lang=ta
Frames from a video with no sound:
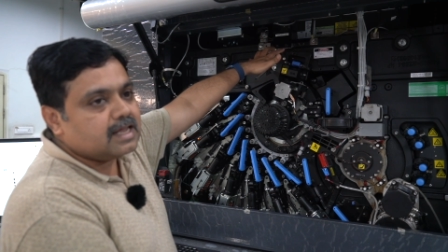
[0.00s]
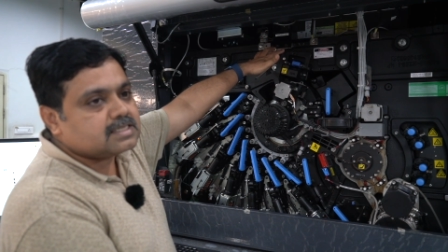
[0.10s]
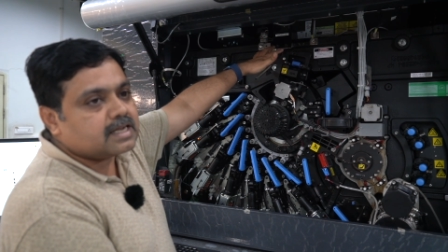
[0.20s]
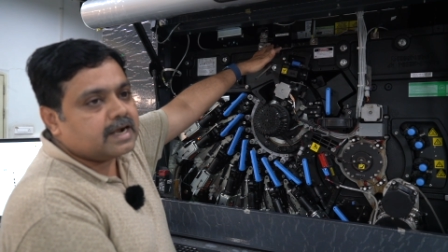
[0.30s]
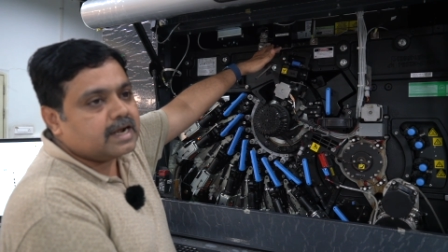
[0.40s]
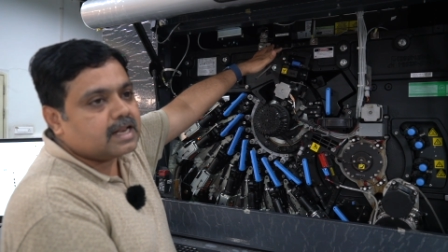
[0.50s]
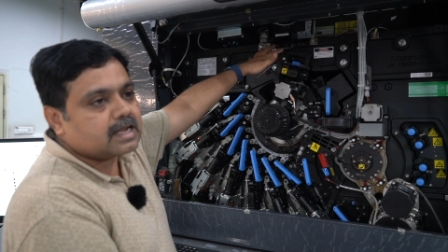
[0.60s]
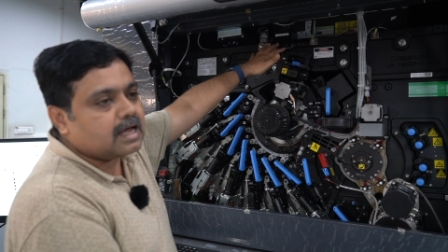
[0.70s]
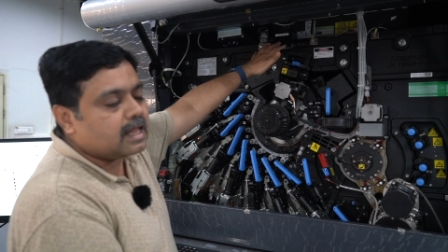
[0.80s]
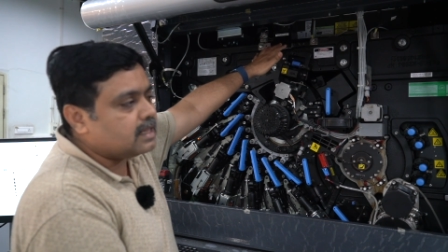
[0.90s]
லேசர் ஹெட்
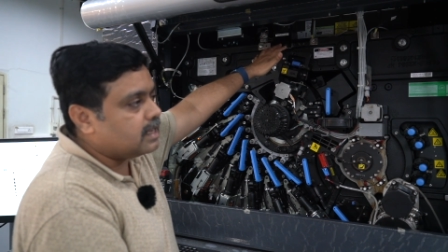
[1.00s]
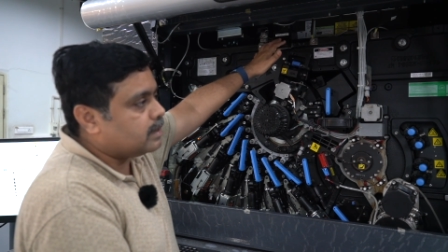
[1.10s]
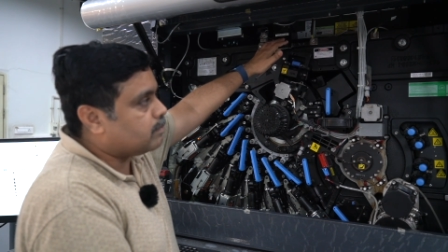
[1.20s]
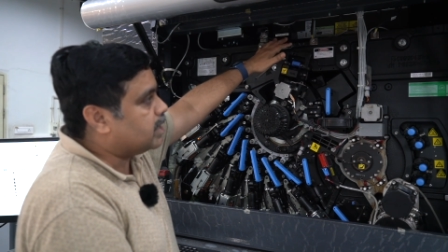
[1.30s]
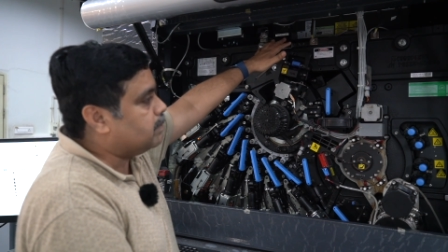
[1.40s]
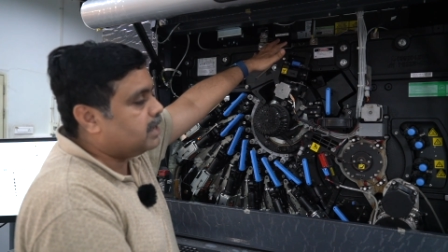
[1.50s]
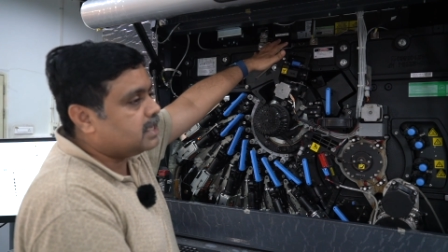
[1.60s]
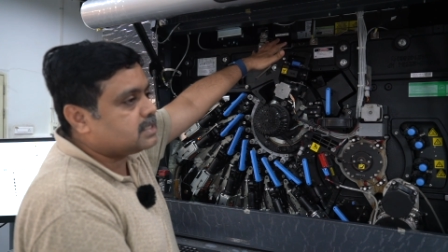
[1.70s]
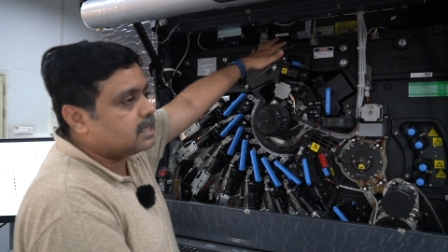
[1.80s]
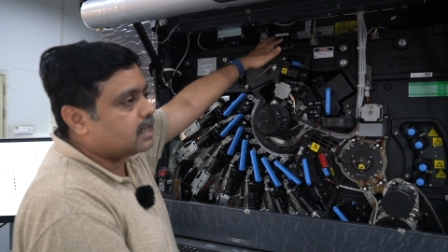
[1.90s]
இருக்குது அதில் நம்ம
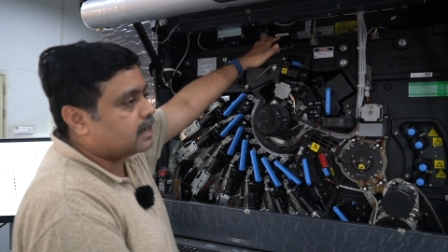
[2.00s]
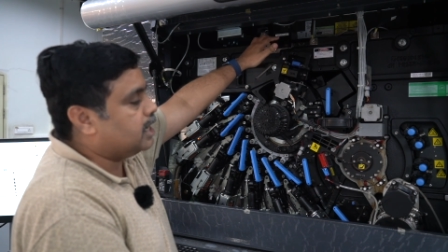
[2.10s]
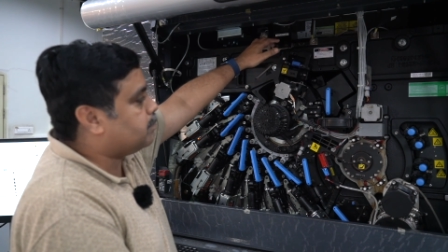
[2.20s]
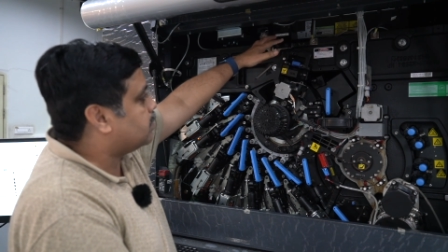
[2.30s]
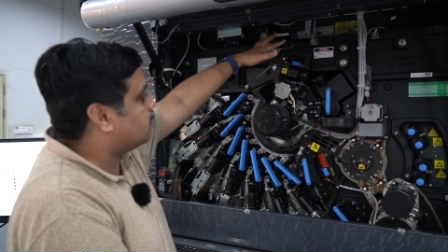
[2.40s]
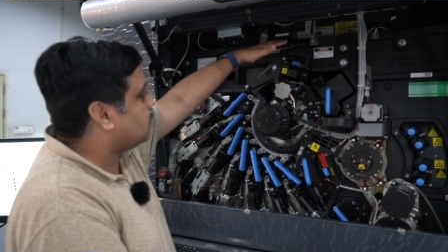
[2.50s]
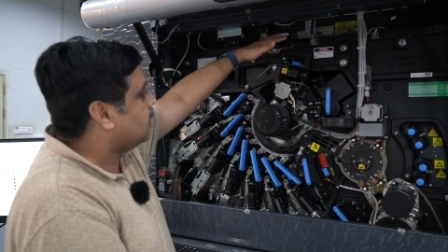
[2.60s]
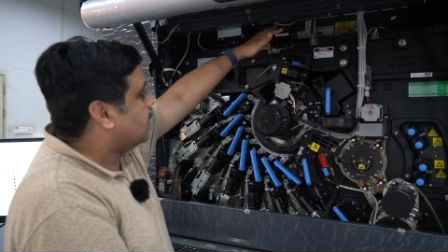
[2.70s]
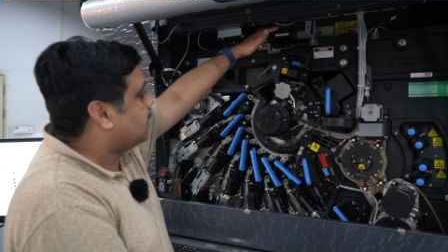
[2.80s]
இமேஜ் எல்லாம் ரைட் பண்ணுவோம்